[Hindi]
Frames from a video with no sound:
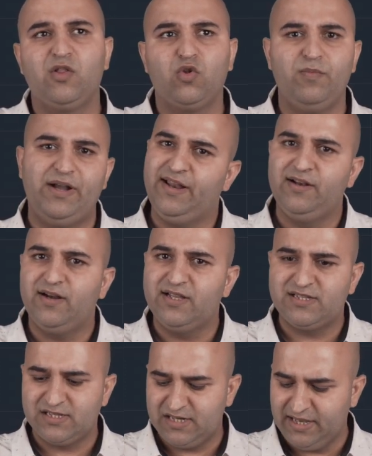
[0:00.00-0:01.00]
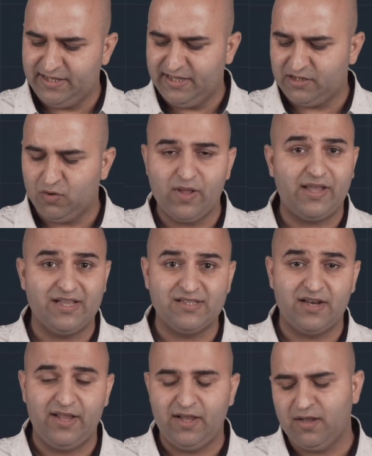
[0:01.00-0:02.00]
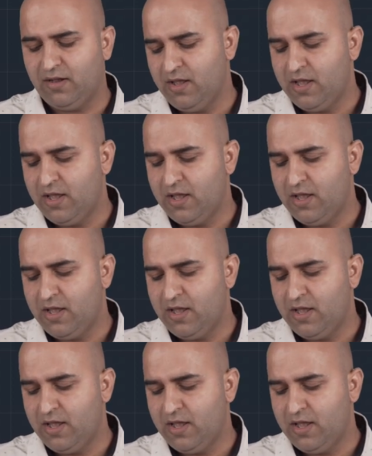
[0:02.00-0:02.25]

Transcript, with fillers: तो मैं टेन का डिस्टेंस लेके देखता हूँ कि कैसा रहेगा